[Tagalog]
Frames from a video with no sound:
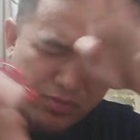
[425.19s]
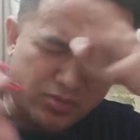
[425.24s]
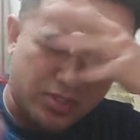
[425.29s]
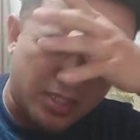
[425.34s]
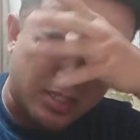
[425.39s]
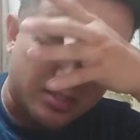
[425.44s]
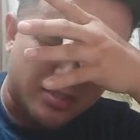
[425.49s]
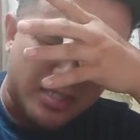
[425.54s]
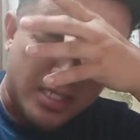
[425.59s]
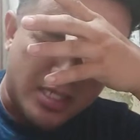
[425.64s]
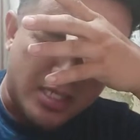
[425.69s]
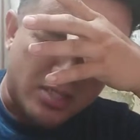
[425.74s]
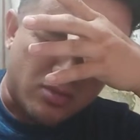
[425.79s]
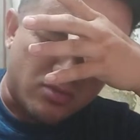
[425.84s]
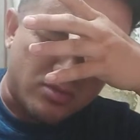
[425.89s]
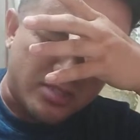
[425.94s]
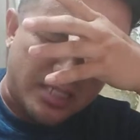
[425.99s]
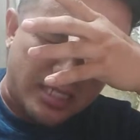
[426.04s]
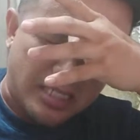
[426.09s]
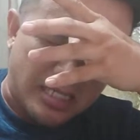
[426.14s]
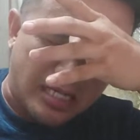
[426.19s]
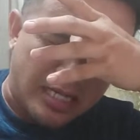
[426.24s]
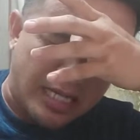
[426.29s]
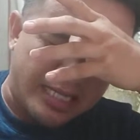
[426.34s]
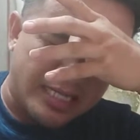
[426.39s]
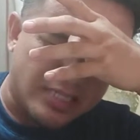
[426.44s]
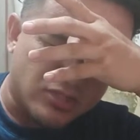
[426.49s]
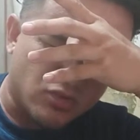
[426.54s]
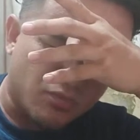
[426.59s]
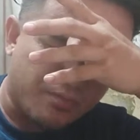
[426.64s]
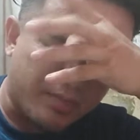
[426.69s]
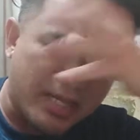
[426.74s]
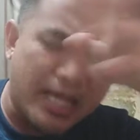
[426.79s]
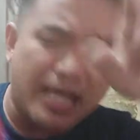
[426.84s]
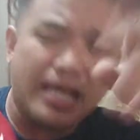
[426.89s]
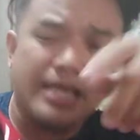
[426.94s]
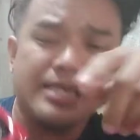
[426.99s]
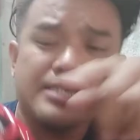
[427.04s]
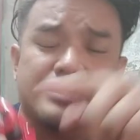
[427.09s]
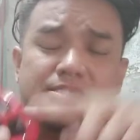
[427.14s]
ng kung saan nanggagaling ang
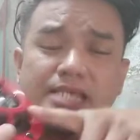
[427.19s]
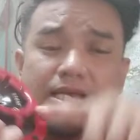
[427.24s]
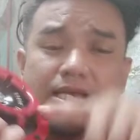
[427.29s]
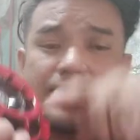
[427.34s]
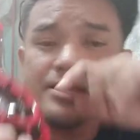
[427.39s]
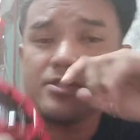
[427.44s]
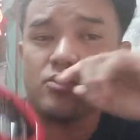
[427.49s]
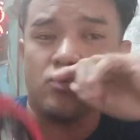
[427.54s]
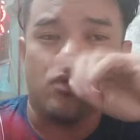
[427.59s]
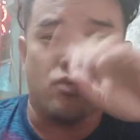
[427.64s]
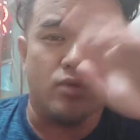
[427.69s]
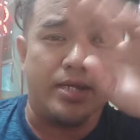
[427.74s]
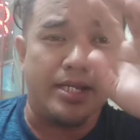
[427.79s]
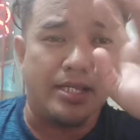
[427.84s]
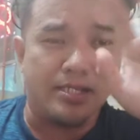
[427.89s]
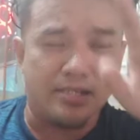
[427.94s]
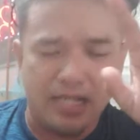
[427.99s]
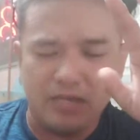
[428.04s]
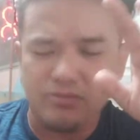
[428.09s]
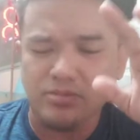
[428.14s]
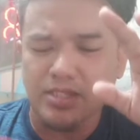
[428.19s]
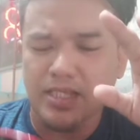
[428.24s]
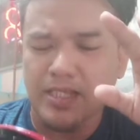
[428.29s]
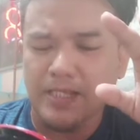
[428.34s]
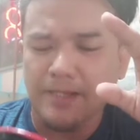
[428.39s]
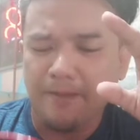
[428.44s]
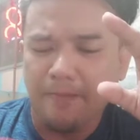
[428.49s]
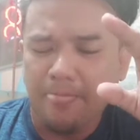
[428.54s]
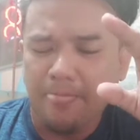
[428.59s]
supply, saan kukuha ng grounding.